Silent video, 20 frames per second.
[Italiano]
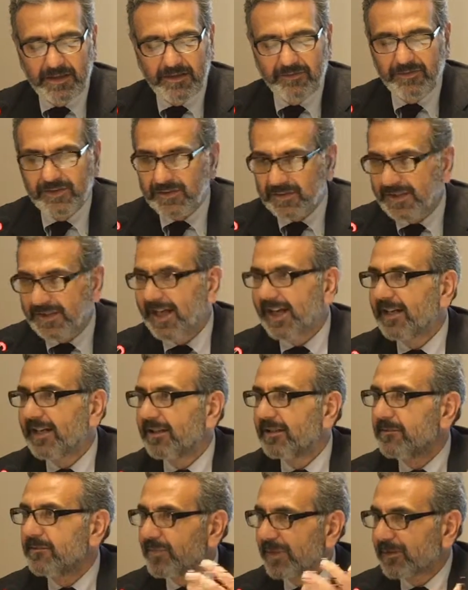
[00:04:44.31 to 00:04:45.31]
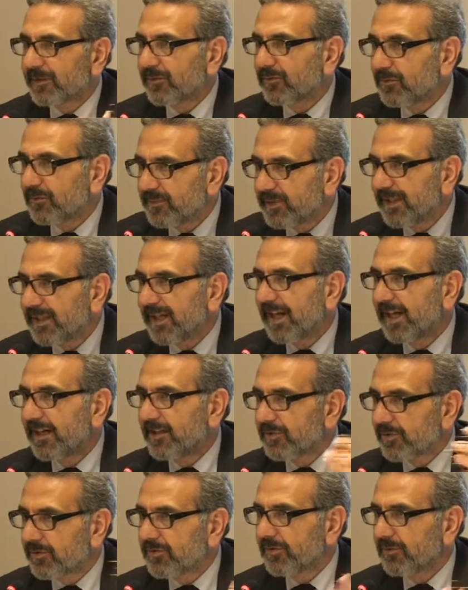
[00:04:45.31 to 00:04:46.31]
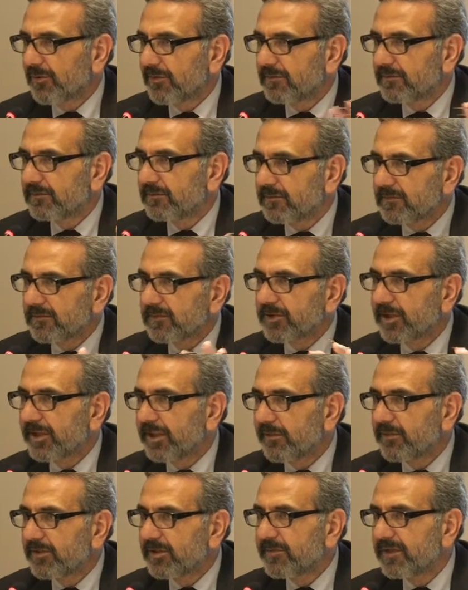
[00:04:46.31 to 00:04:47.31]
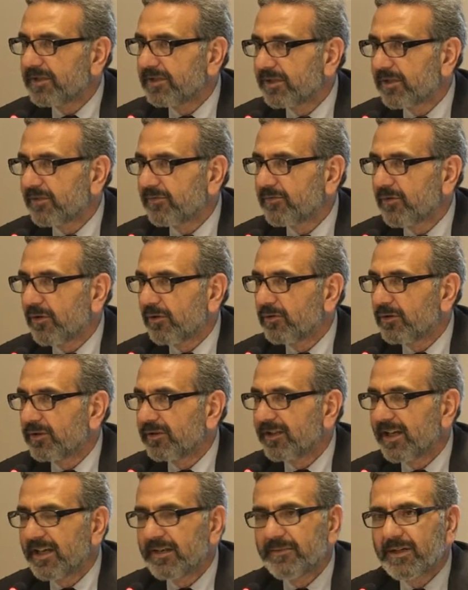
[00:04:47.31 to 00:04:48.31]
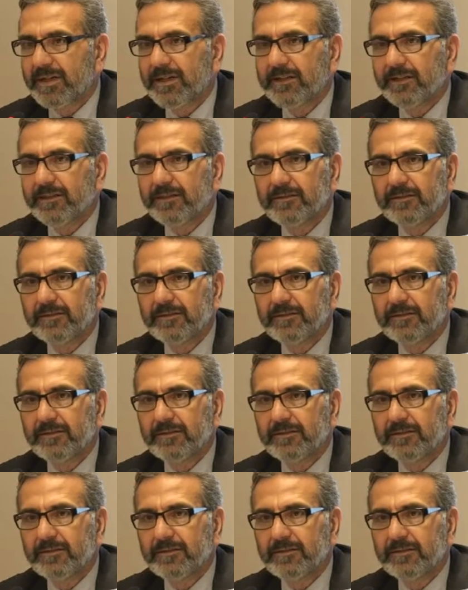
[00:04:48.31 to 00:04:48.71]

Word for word: fiscali, l'impatto sul bilancio, insomma cerchiamo di mettere a fuoco il tema